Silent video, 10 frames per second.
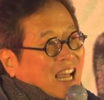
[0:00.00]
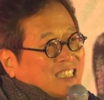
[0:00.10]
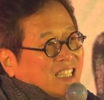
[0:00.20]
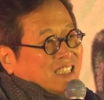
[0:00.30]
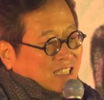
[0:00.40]

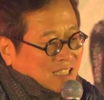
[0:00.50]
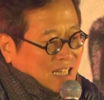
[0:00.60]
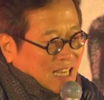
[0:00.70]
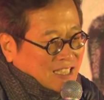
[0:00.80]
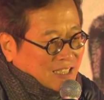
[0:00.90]

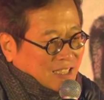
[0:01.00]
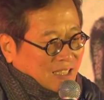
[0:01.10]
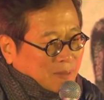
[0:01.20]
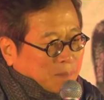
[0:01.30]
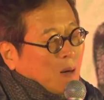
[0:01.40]

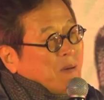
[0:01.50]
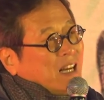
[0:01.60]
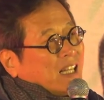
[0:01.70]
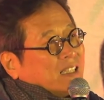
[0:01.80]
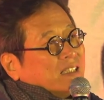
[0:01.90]
자식들까지
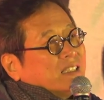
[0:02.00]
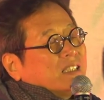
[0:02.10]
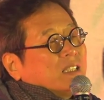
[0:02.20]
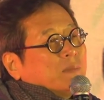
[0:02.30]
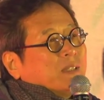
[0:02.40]

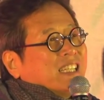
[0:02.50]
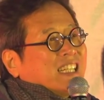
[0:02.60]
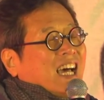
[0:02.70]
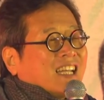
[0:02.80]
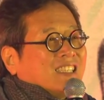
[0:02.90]
법이란
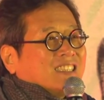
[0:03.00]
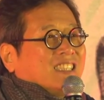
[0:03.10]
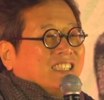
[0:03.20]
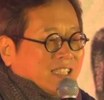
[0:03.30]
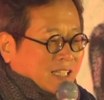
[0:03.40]
이름의
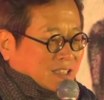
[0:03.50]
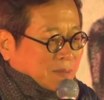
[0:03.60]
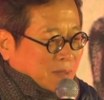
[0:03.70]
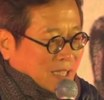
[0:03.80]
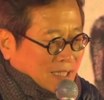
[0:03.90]
칼을
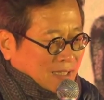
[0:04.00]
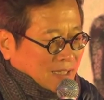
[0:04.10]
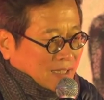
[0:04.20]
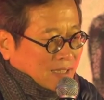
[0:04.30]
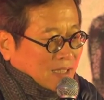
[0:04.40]
들이댔습니다.
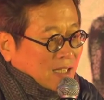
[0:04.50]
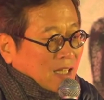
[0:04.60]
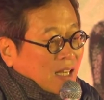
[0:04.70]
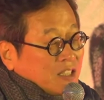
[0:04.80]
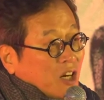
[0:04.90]

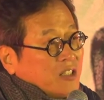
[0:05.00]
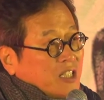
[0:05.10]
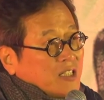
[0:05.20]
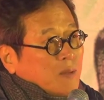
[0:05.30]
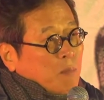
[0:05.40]

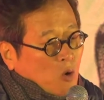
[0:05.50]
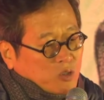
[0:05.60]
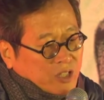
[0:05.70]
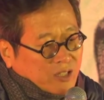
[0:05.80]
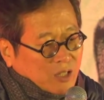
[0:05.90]
정치적
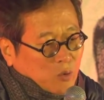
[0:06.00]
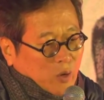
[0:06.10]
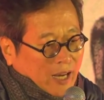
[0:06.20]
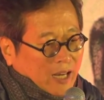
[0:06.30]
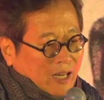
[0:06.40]
목적을
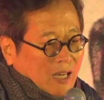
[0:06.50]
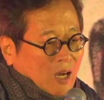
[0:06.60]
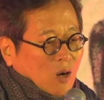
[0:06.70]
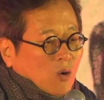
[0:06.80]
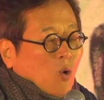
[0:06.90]
위해
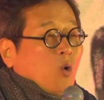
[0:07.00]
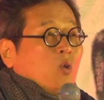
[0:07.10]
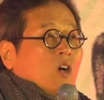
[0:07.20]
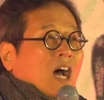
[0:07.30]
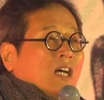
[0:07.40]

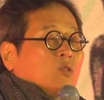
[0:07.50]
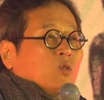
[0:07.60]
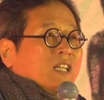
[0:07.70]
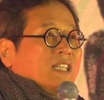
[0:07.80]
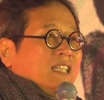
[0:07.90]
온
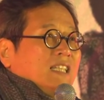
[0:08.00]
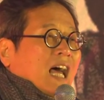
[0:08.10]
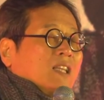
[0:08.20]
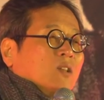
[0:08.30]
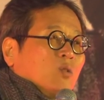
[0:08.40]
가족이
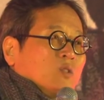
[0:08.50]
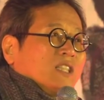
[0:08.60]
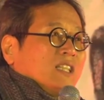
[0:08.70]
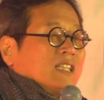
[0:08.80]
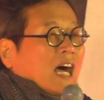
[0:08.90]

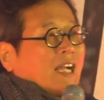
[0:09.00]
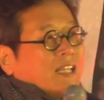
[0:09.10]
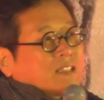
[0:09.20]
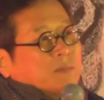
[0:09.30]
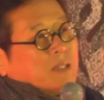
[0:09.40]
난도질을
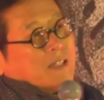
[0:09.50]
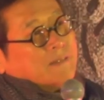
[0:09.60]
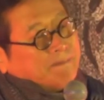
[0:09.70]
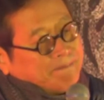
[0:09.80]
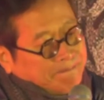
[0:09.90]
당했습니다.